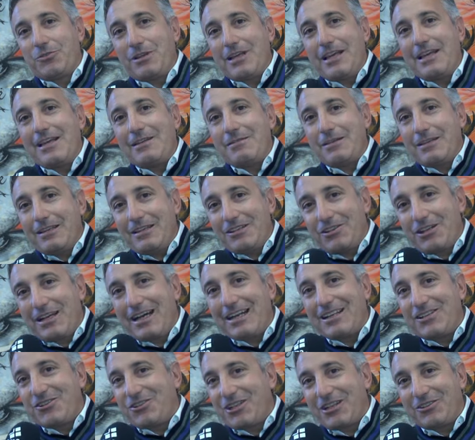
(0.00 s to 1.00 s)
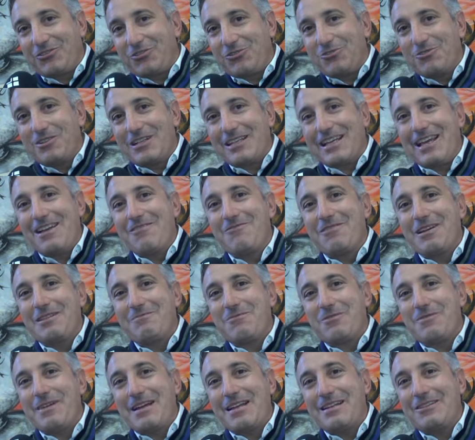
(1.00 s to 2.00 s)
attori e i calciatori che in
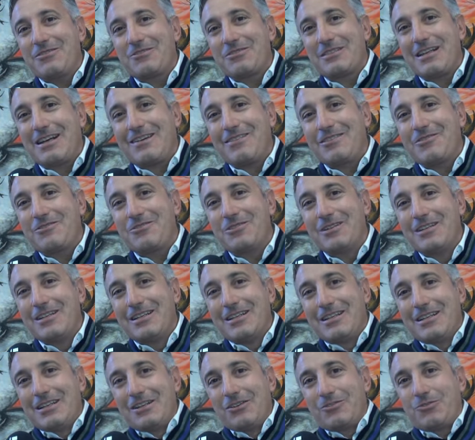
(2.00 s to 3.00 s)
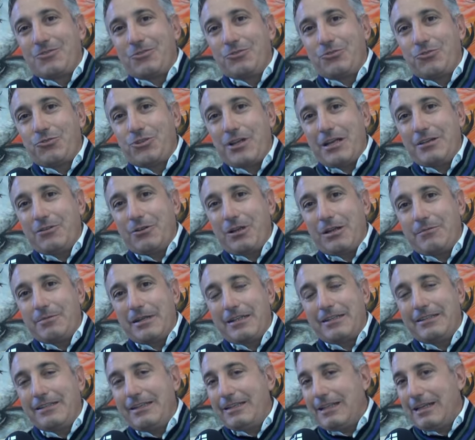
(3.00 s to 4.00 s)
quel momento stavano conducendo
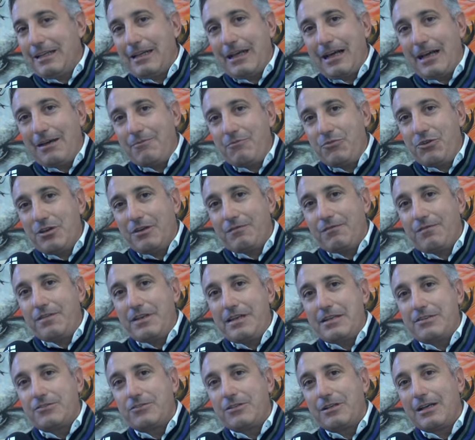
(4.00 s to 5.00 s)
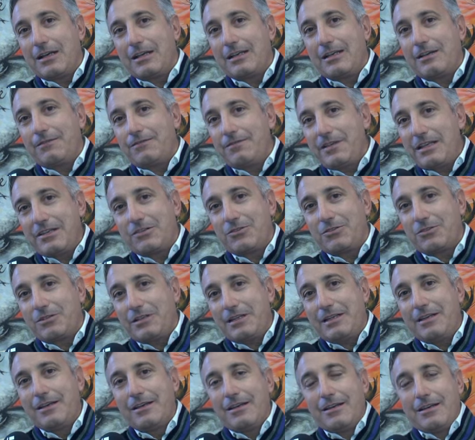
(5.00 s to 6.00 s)
la partita, a mio avviso e eh, ad
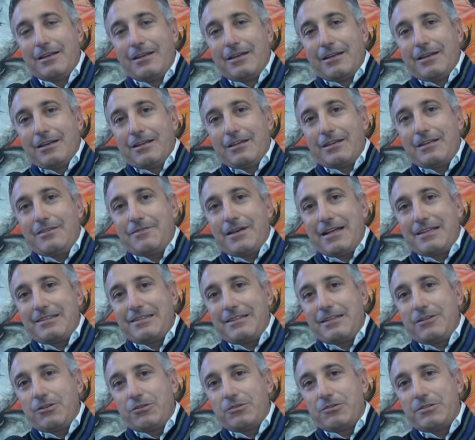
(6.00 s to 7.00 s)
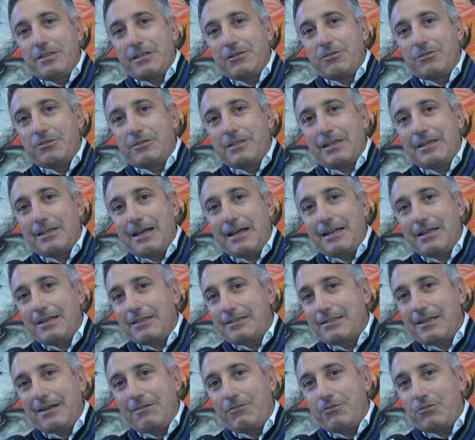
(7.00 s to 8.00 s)
avviso di diversi nostri
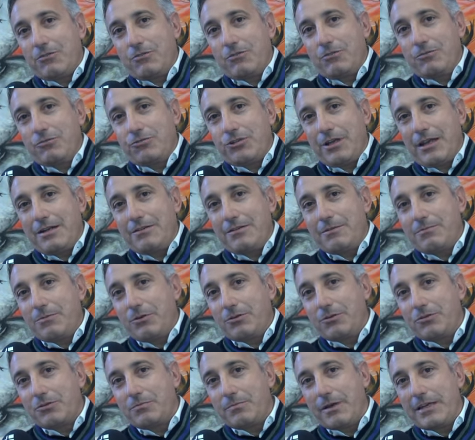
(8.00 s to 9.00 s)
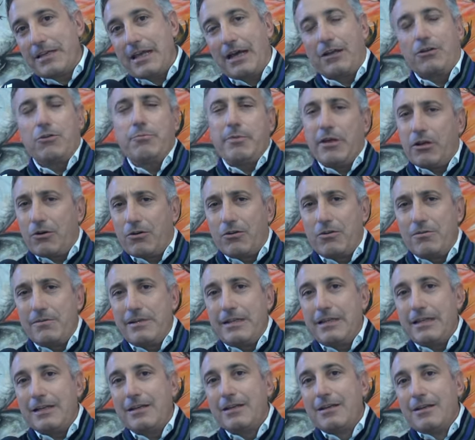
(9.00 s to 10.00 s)
conterranei, la stavano conducendo in modo sbagliato. Però,
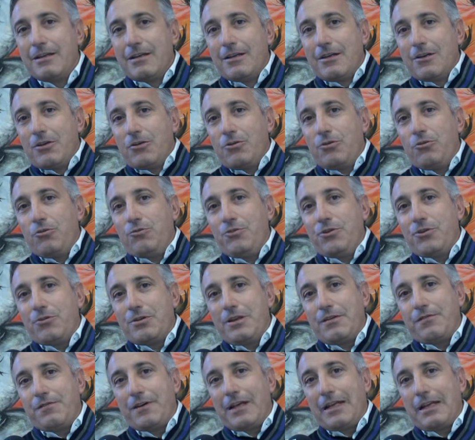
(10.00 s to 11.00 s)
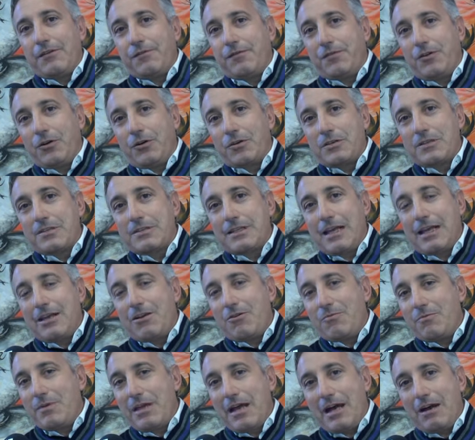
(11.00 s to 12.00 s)
come dire, l'unione fa la
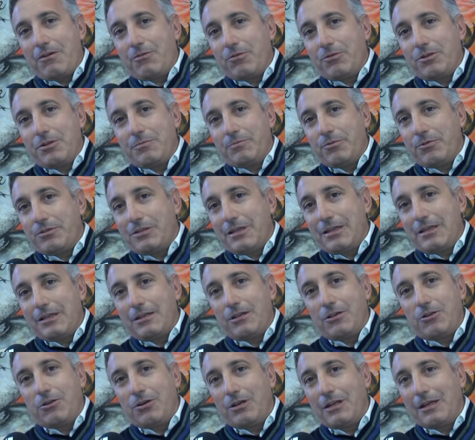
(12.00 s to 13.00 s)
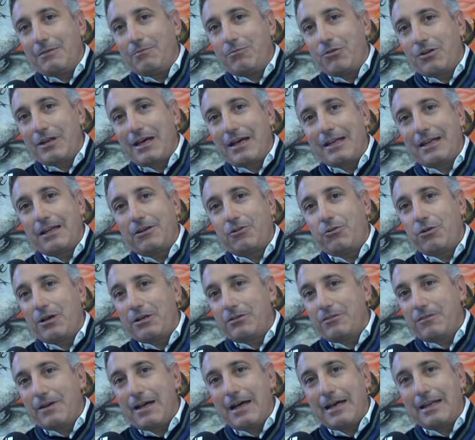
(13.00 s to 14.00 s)
forza e io mi auguro di poter collaborare e
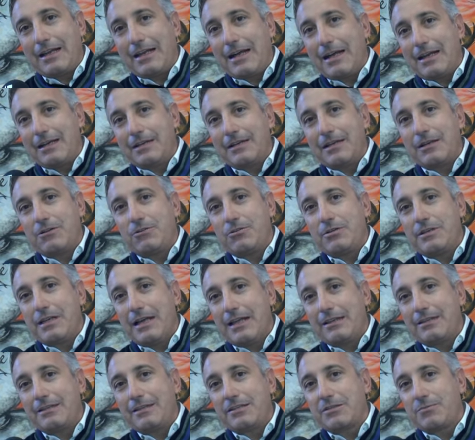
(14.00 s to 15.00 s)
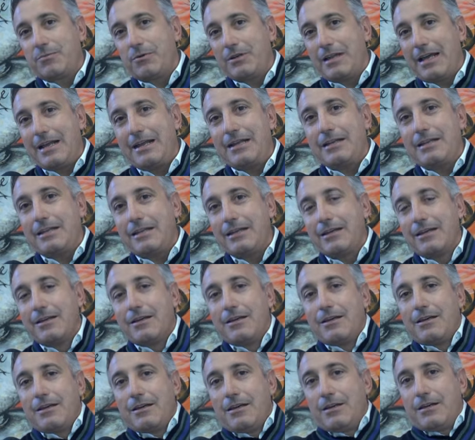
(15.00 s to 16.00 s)
coadiuvare anche con gli altri esponenti
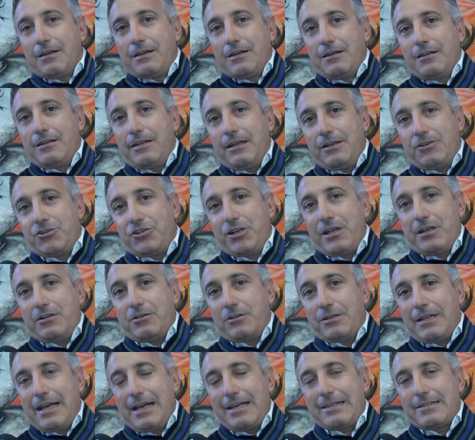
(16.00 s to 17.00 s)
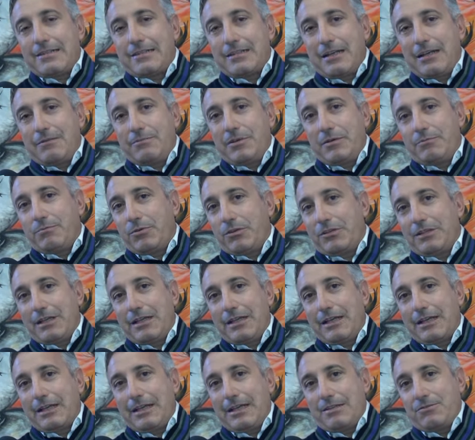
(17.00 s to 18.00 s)
del centro-destra per
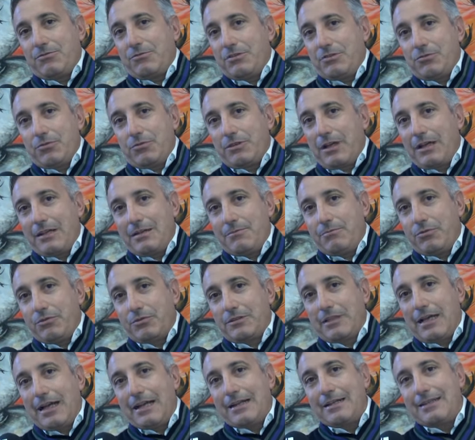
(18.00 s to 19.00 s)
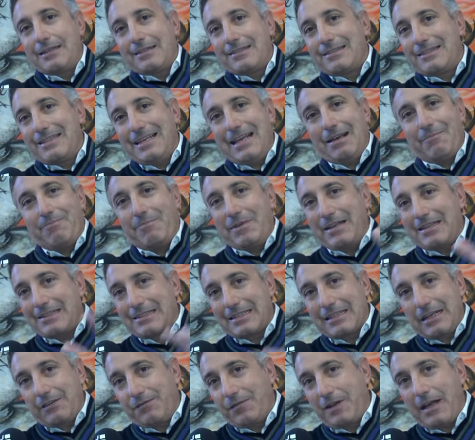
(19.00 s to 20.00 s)
portare a casa un risultato importante sia
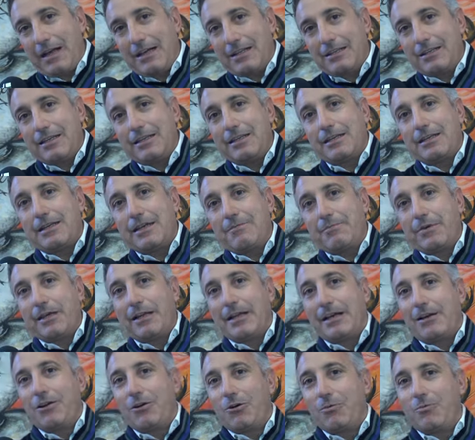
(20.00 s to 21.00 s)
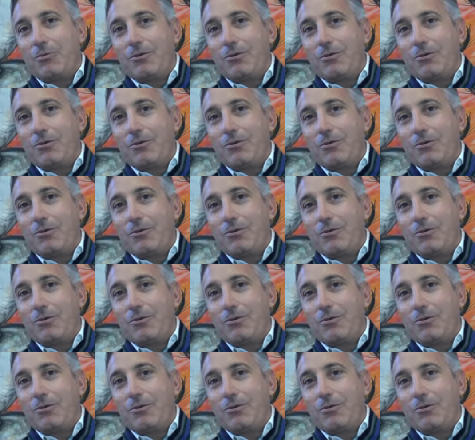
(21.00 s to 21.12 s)
per Scafati che per